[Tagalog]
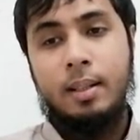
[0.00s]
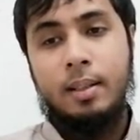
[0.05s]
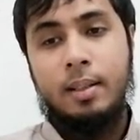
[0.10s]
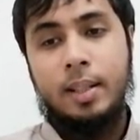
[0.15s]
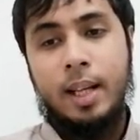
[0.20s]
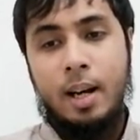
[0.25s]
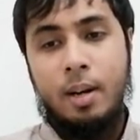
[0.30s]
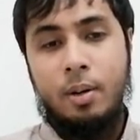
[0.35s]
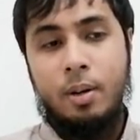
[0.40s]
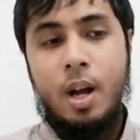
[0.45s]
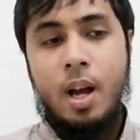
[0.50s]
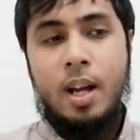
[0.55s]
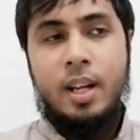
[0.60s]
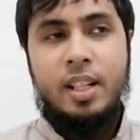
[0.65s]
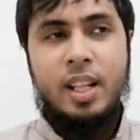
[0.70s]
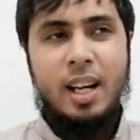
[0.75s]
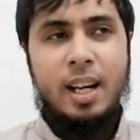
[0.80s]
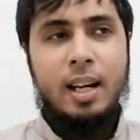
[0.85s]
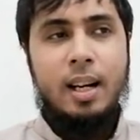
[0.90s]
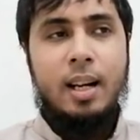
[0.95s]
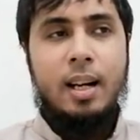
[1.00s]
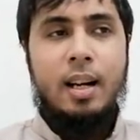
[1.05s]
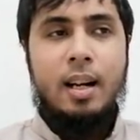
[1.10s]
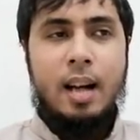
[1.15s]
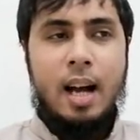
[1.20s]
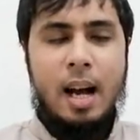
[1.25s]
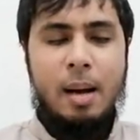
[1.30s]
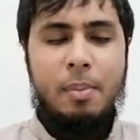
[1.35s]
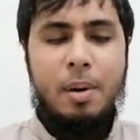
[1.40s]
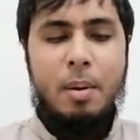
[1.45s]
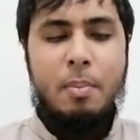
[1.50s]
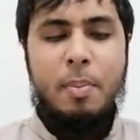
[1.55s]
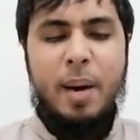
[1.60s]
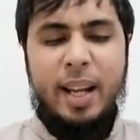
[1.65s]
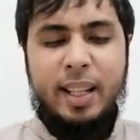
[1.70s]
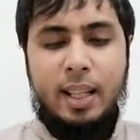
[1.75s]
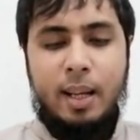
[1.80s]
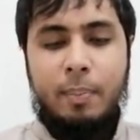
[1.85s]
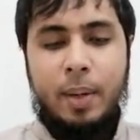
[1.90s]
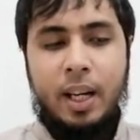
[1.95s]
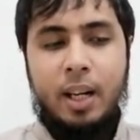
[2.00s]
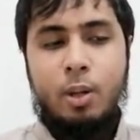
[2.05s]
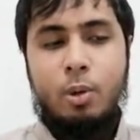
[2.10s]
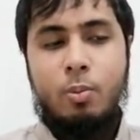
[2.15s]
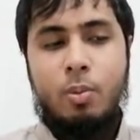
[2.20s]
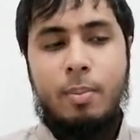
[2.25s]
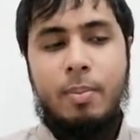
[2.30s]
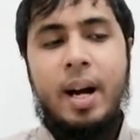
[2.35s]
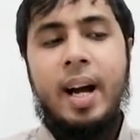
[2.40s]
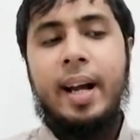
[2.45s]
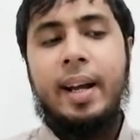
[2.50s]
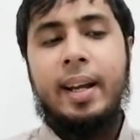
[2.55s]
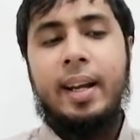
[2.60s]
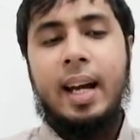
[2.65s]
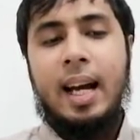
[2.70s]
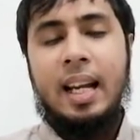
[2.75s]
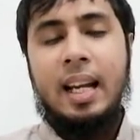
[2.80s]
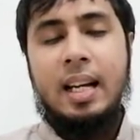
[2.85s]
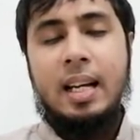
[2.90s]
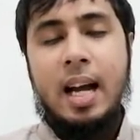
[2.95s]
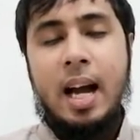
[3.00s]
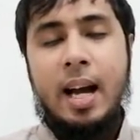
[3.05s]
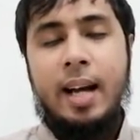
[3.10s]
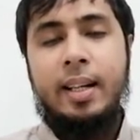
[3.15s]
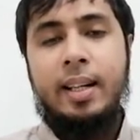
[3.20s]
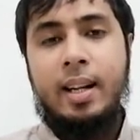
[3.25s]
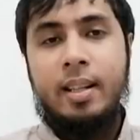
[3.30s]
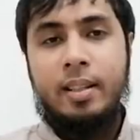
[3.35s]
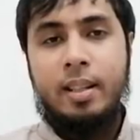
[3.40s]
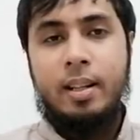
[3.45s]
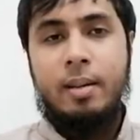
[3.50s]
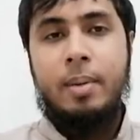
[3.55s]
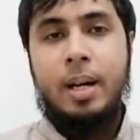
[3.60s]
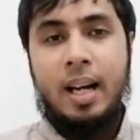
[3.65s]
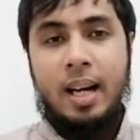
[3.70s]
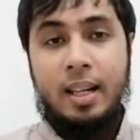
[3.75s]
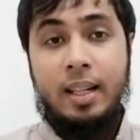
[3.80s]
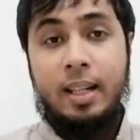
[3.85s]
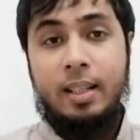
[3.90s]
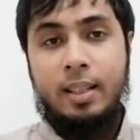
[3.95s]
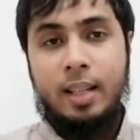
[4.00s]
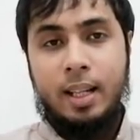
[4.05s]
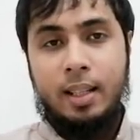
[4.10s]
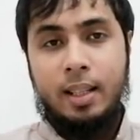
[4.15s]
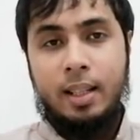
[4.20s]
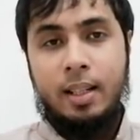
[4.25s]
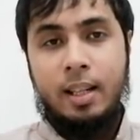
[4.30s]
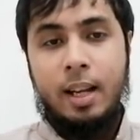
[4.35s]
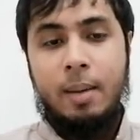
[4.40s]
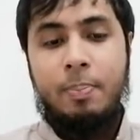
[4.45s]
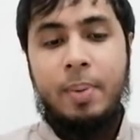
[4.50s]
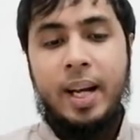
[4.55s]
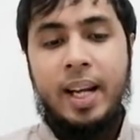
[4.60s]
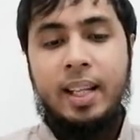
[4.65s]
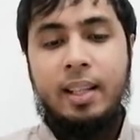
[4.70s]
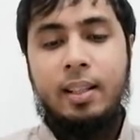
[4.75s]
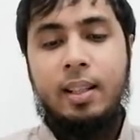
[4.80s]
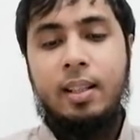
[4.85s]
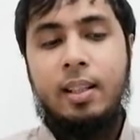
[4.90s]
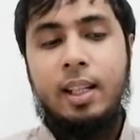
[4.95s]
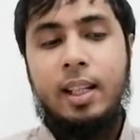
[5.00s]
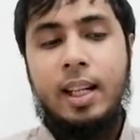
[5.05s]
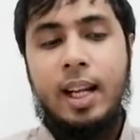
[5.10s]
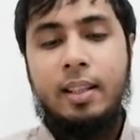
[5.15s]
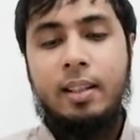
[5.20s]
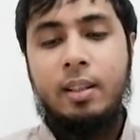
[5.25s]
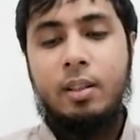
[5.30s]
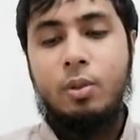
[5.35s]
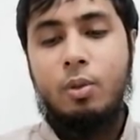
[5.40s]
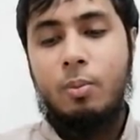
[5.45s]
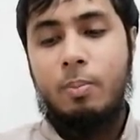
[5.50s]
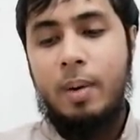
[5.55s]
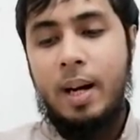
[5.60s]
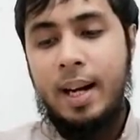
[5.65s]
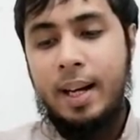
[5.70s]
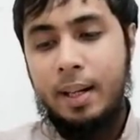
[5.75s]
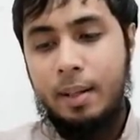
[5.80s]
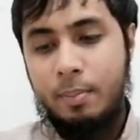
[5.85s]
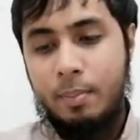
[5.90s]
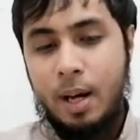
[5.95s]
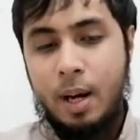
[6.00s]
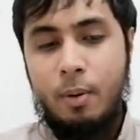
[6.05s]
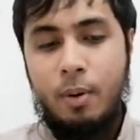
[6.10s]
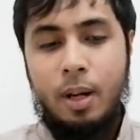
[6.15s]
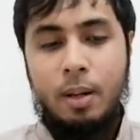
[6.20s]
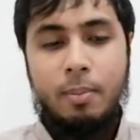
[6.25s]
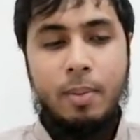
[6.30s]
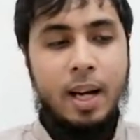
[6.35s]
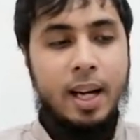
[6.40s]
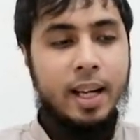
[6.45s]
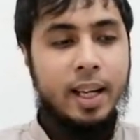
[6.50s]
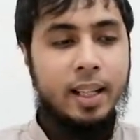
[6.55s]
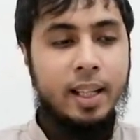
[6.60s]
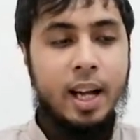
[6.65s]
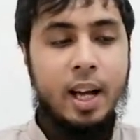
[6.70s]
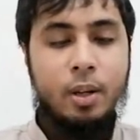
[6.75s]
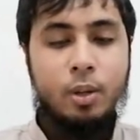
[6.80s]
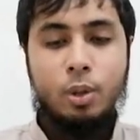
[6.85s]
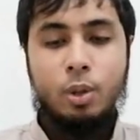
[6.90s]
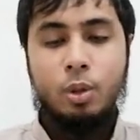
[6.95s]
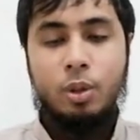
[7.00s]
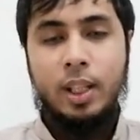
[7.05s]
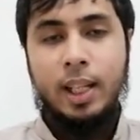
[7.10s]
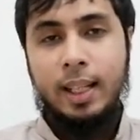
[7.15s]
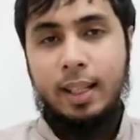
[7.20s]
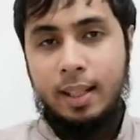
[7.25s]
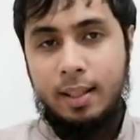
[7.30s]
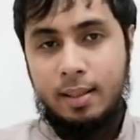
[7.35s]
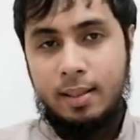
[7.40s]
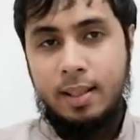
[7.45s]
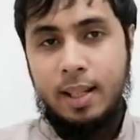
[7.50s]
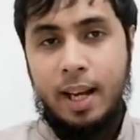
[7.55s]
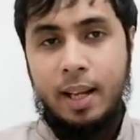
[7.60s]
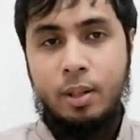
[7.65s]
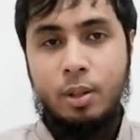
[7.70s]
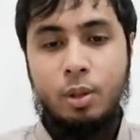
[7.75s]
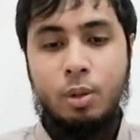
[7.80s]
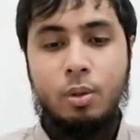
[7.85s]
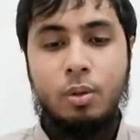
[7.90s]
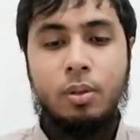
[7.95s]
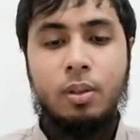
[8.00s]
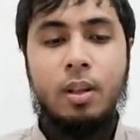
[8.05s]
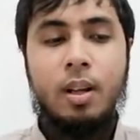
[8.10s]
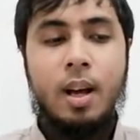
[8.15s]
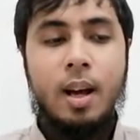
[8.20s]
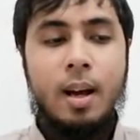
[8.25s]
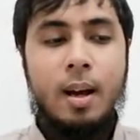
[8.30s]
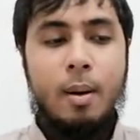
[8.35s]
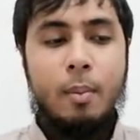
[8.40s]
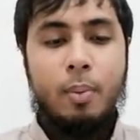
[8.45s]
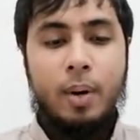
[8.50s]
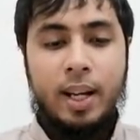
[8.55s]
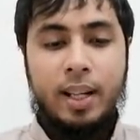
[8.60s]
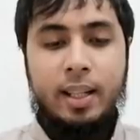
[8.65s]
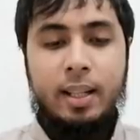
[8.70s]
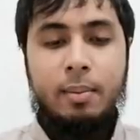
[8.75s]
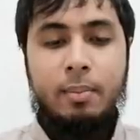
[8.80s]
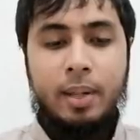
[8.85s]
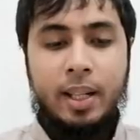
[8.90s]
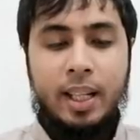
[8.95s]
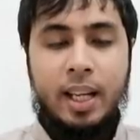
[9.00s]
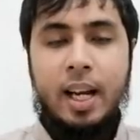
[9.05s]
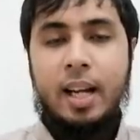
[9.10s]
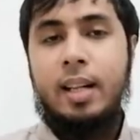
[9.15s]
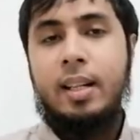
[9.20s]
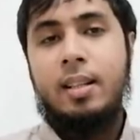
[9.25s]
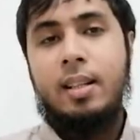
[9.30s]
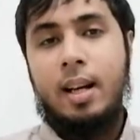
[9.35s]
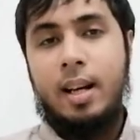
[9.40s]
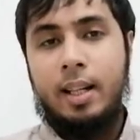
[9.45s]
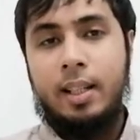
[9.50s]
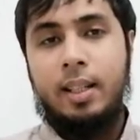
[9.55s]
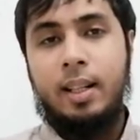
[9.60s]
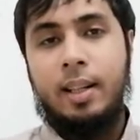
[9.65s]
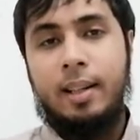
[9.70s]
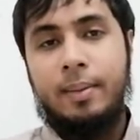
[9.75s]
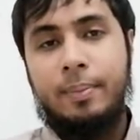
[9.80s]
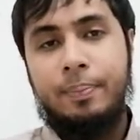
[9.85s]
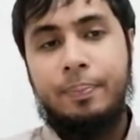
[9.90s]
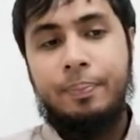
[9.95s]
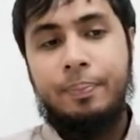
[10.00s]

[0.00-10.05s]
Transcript: tao. Tsaka habang bata pa lang yung babae, alagaan natin ang mga anak natin. Ipaintindi natin kung bakit bawal, bakit, ano yung details, ano yung pwedeng mangyari sa kanya.